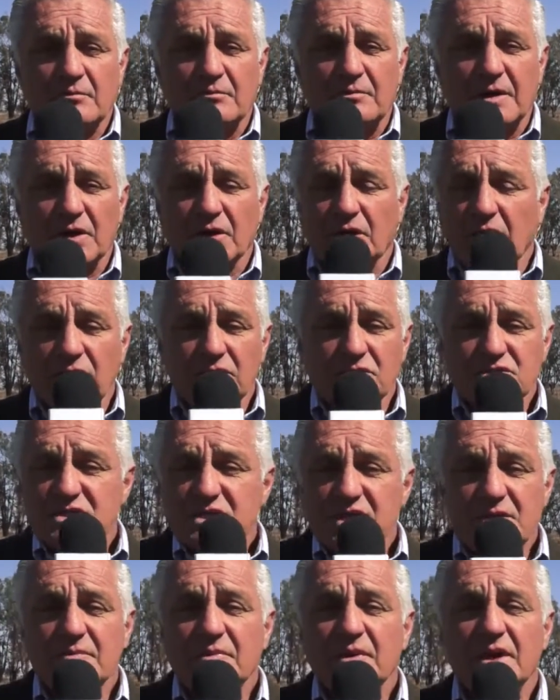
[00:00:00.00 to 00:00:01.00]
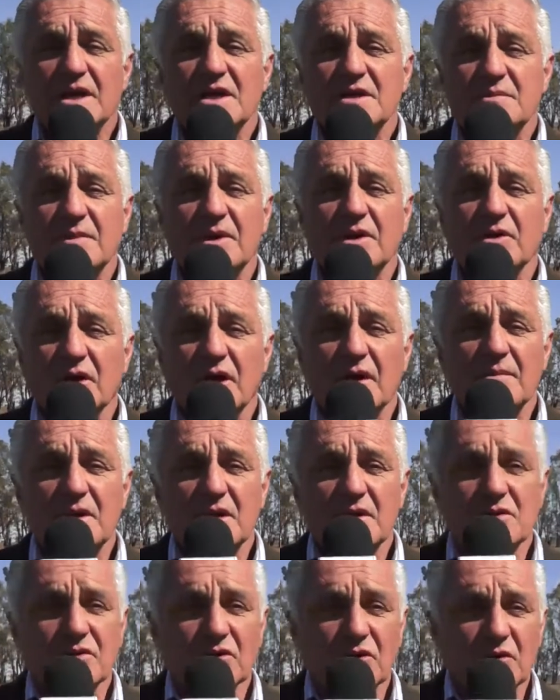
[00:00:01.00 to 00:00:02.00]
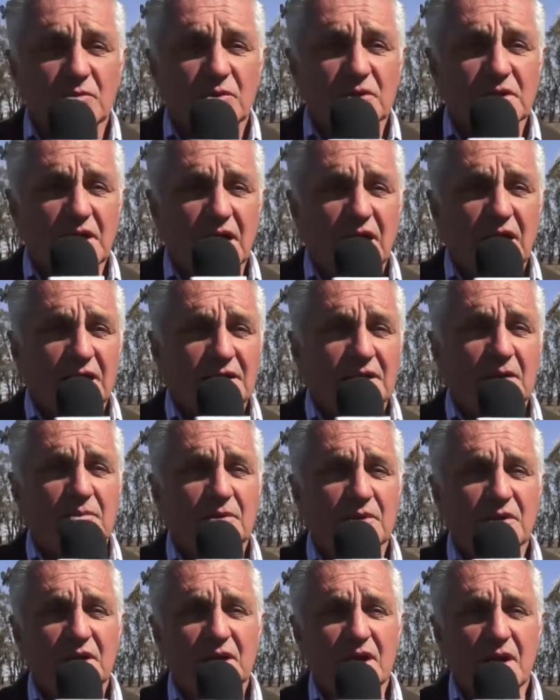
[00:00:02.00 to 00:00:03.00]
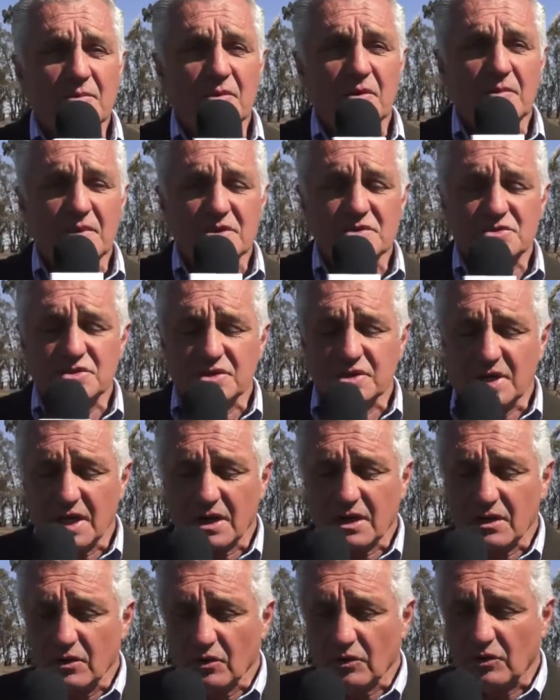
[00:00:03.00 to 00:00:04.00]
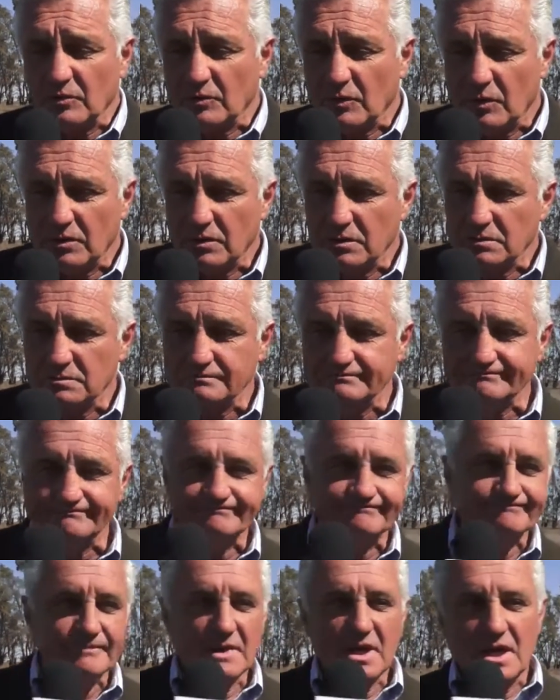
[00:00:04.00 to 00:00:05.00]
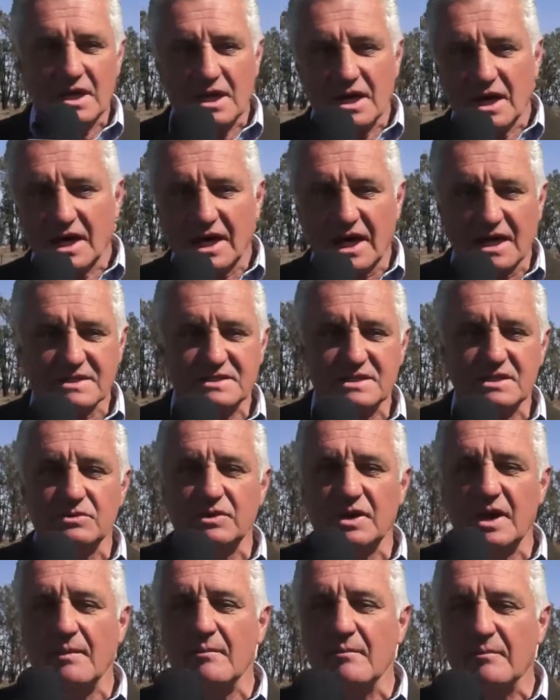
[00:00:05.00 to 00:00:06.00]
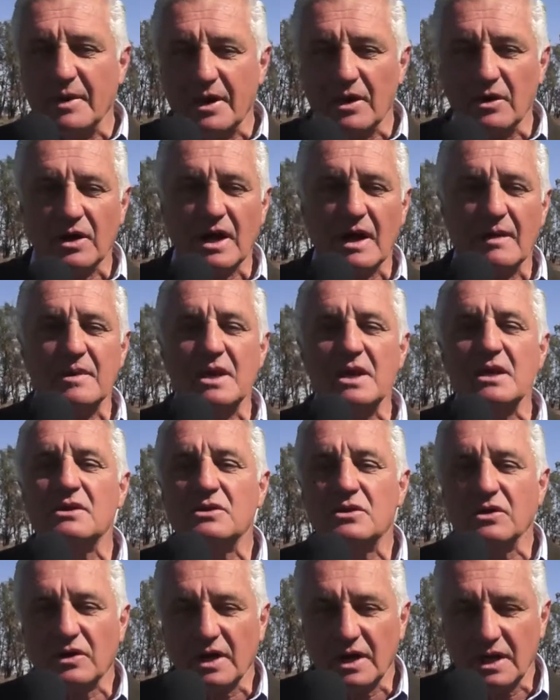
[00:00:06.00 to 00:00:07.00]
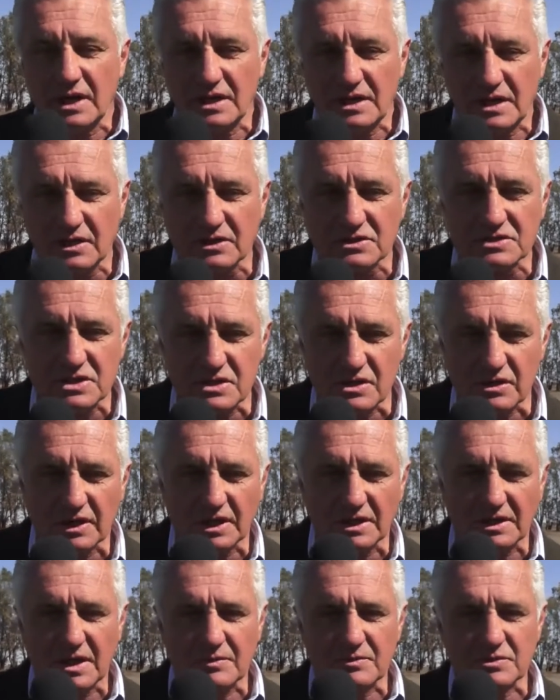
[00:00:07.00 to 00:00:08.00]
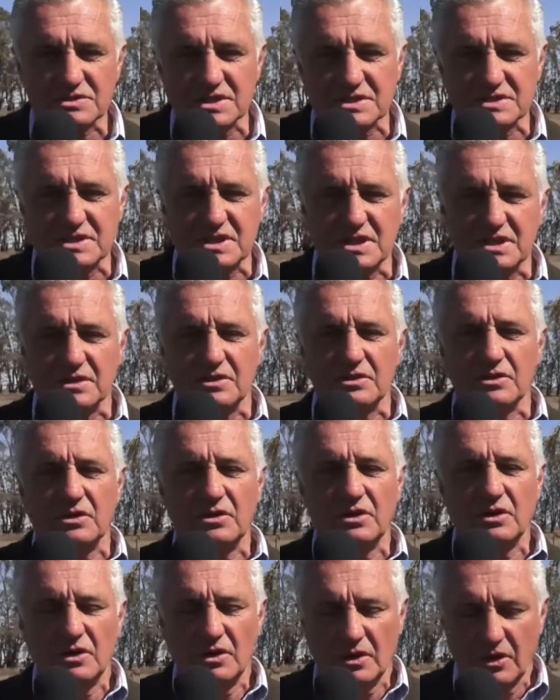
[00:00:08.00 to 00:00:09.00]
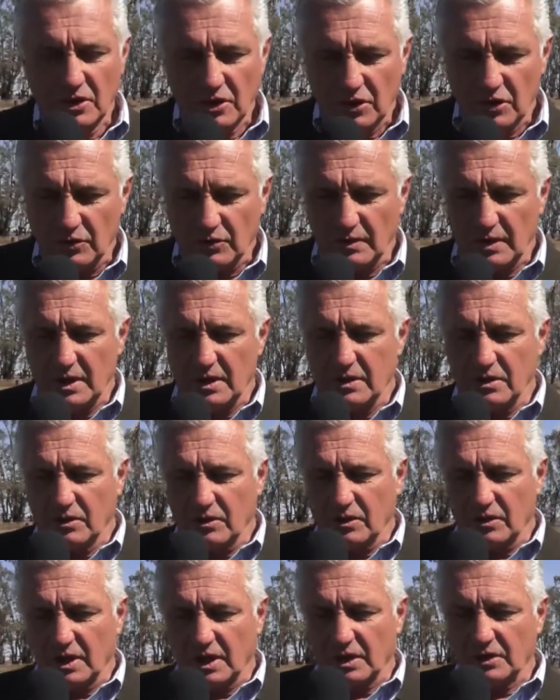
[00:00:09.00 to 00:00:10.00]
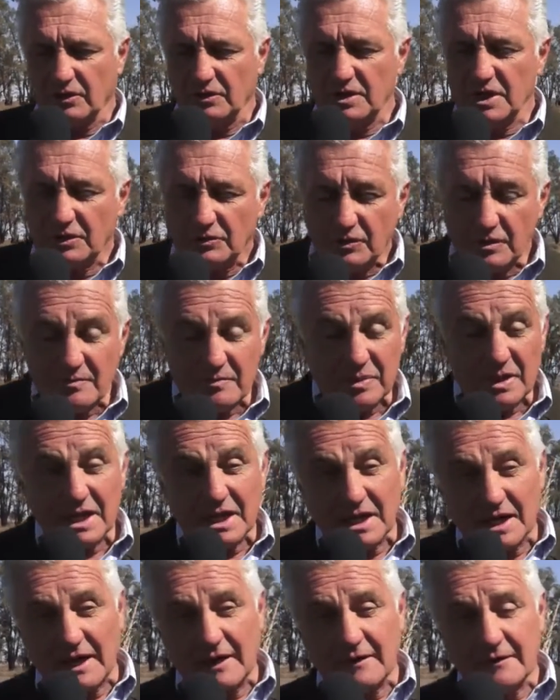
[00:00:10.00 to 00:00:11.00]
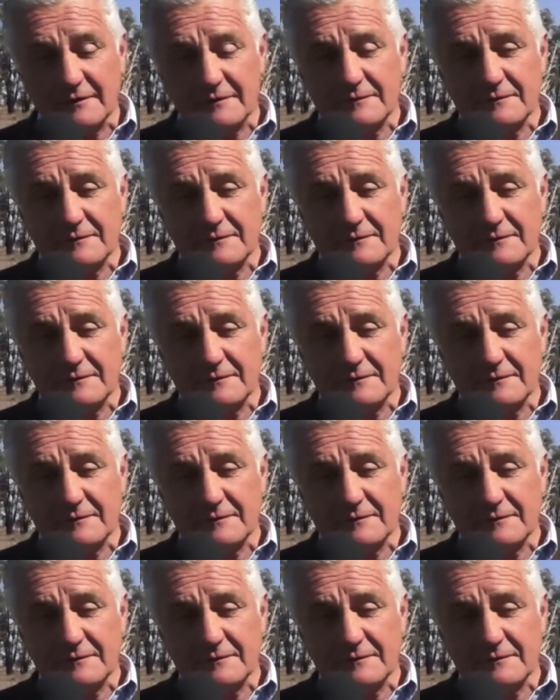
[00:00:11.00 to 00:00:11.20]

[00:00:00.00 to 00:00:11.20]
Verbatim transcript: pero que no siempre es mejoramiento como tal, hasta podríamos mencionarlo como un casi un empeoramiento genético si lo que estamos haciendo no es lo correcto. Y esto implica